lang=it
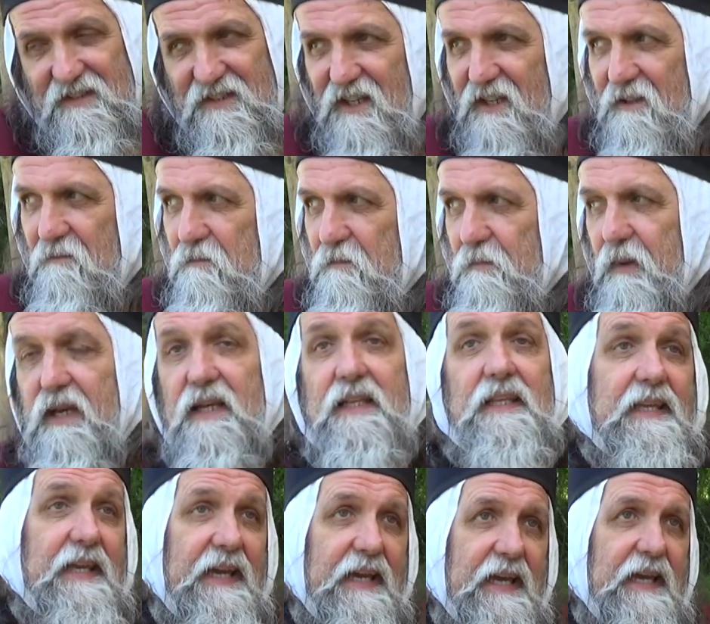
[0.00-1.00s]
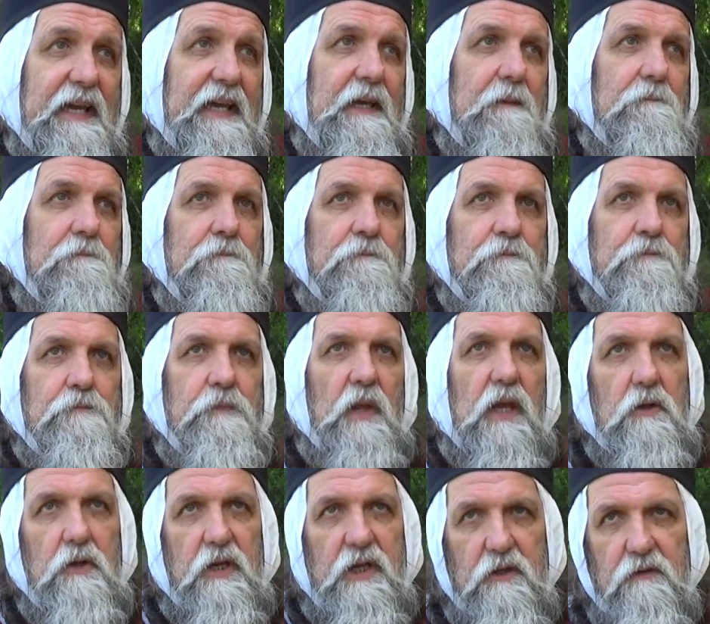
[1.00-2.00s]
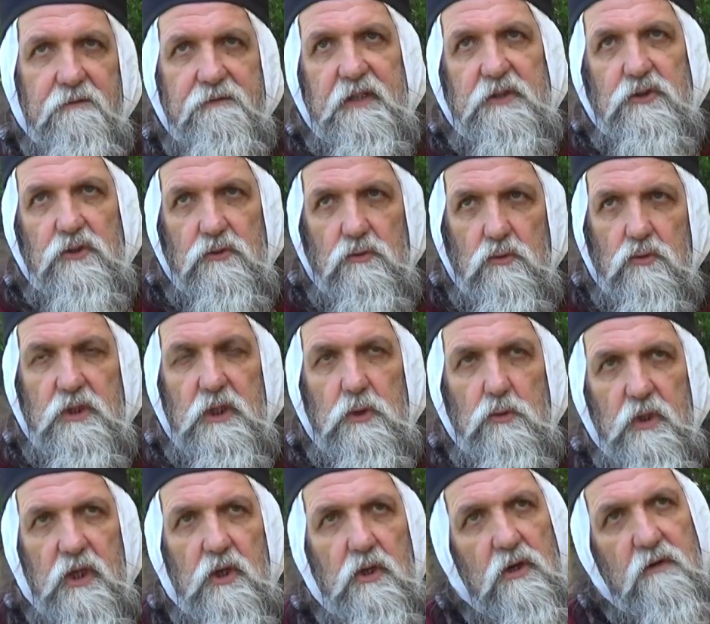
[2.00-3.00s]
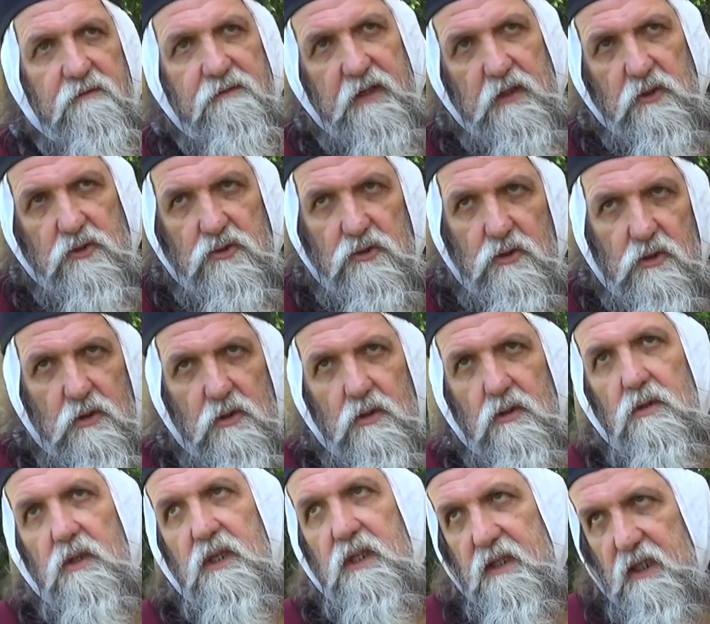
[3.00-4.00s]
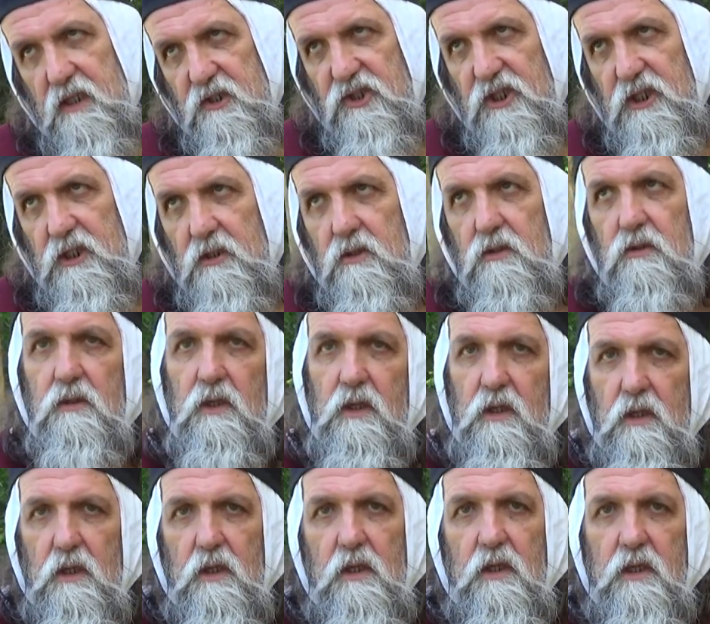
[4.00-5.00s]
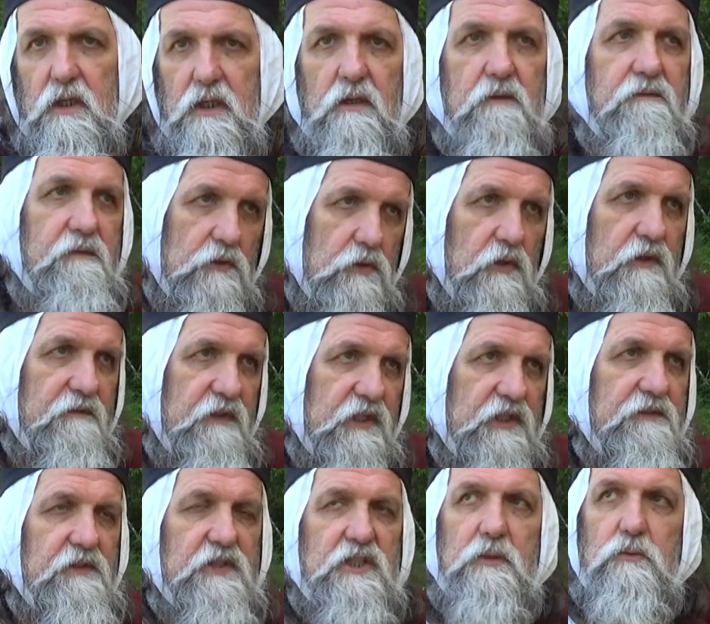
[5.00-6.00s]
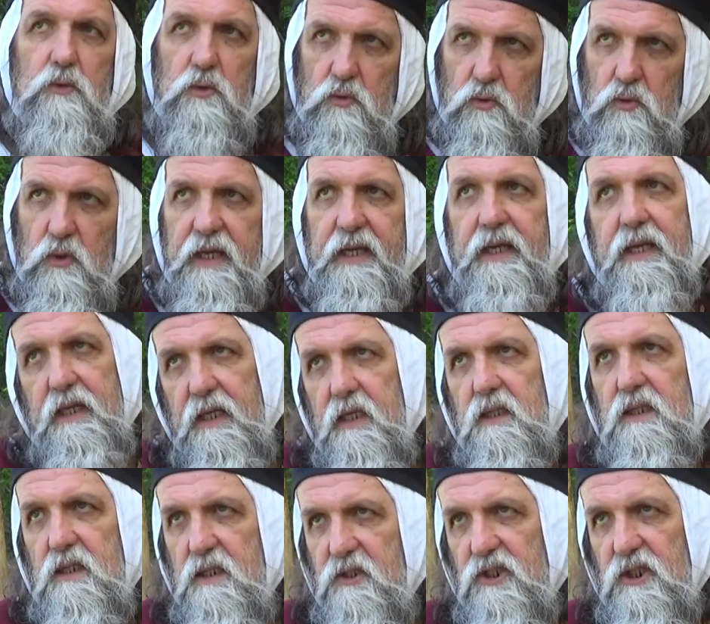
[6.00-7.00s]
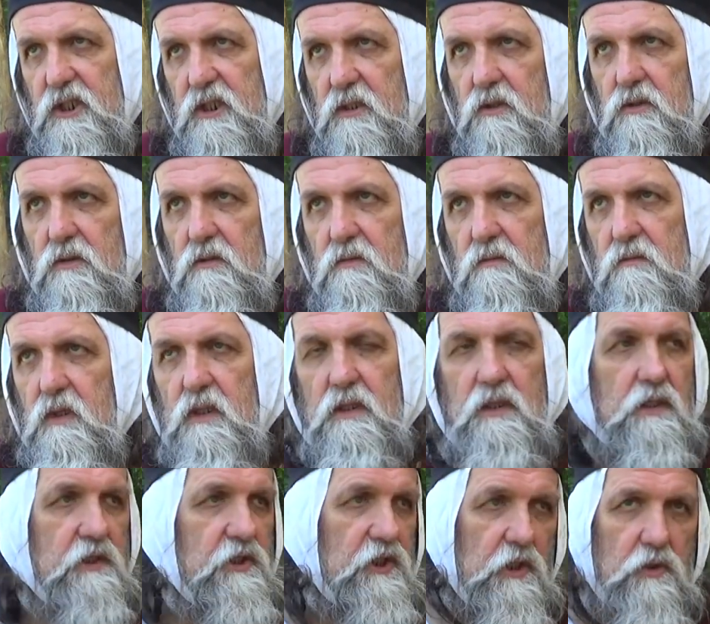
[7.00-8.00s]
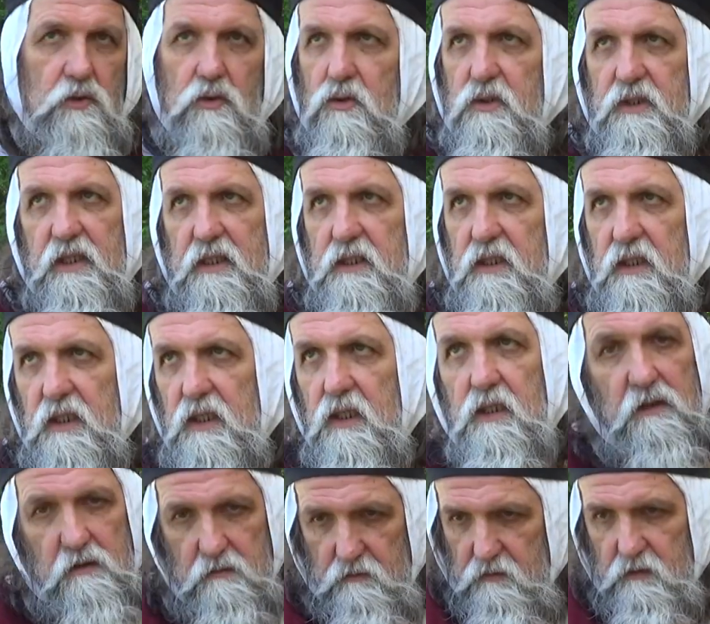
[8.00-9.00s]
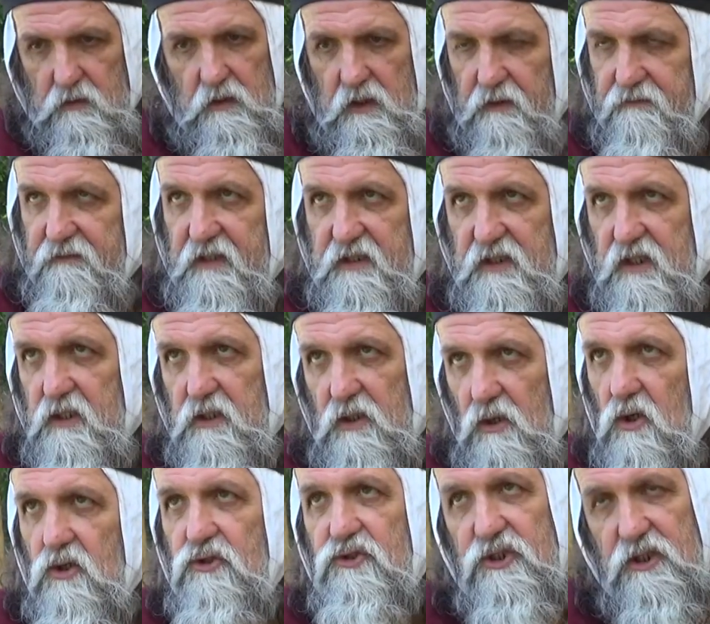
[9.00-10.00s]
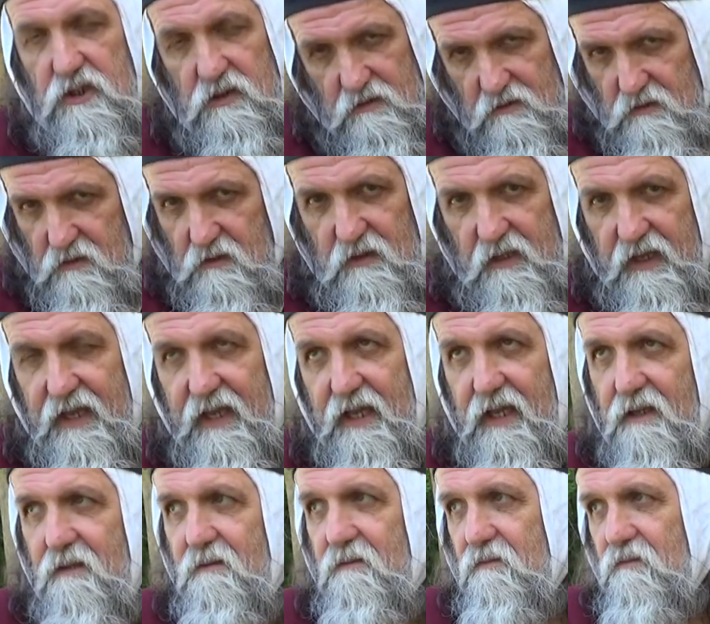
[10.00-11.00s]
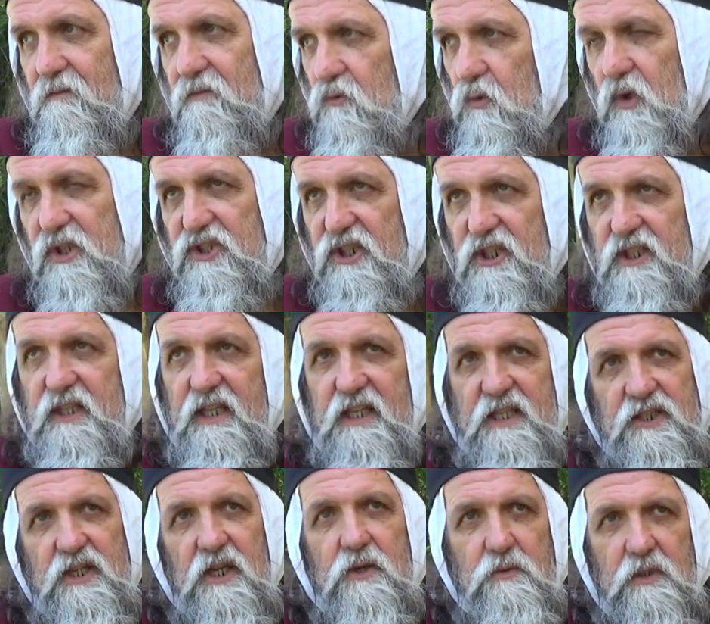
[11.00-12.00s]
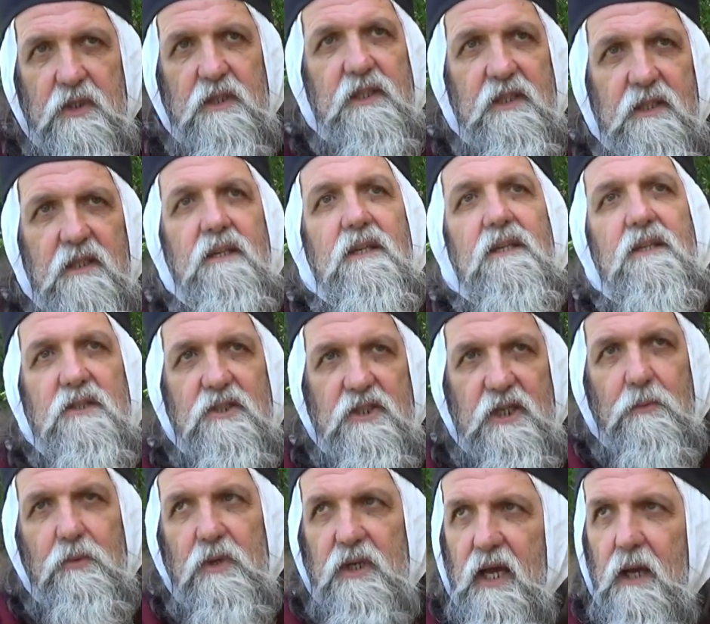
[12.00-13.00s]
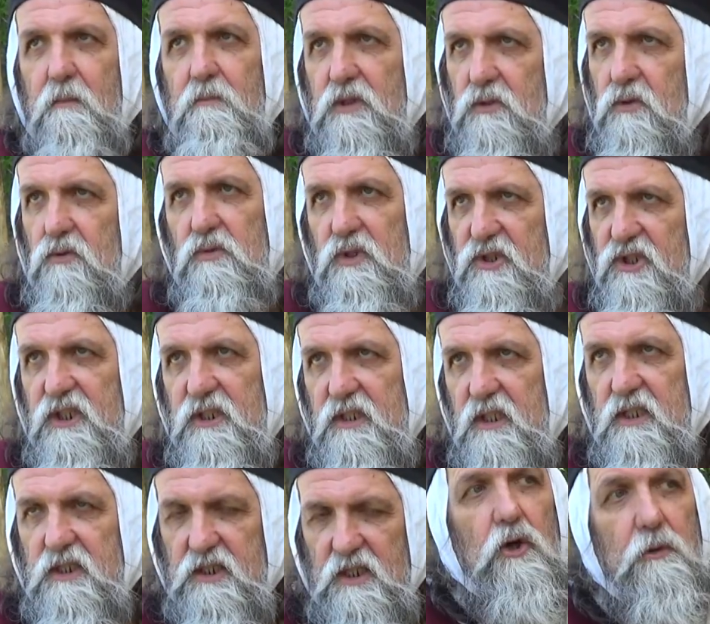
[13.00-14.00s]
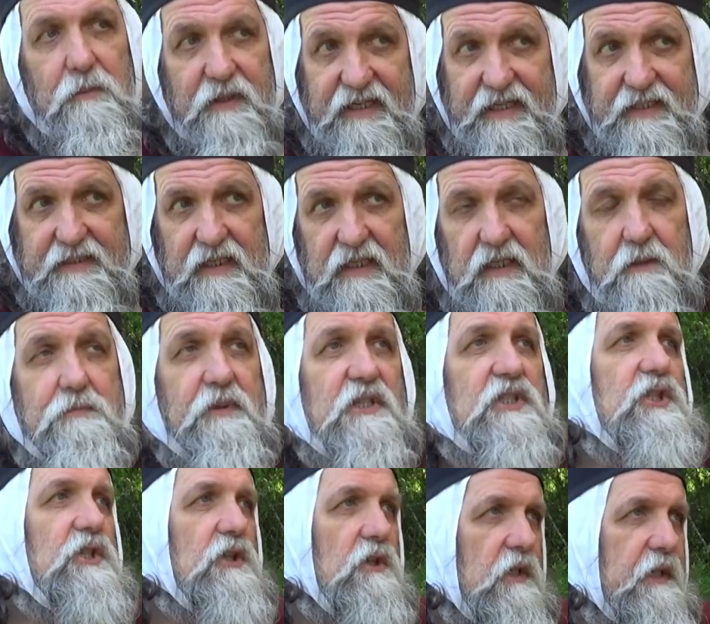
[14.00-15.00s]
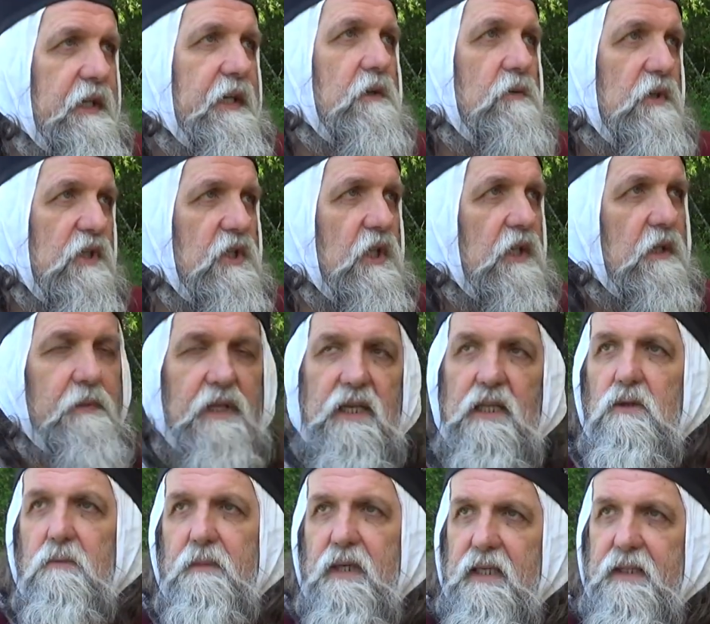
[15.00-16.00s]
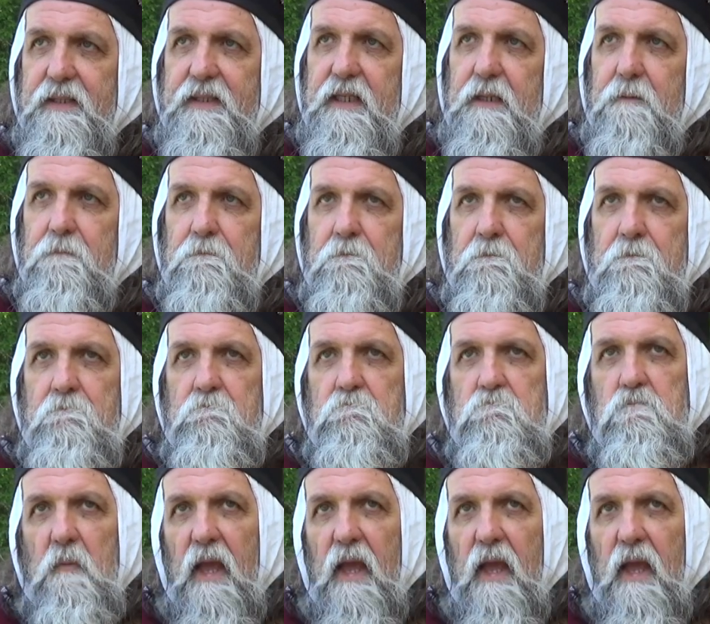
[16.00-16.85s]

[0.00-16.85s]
Sì, perché mm, allora io faccio tutti e due, loro fanno solo il 300, sì. io, noi invece facciamo 2 e 300, mm. a seconda della festa di oggi sì. è duecentesca, quindi oggi siamo in ambito 200. duecentesco. Come è nata la passione? Questa è una bella domanda. Sì.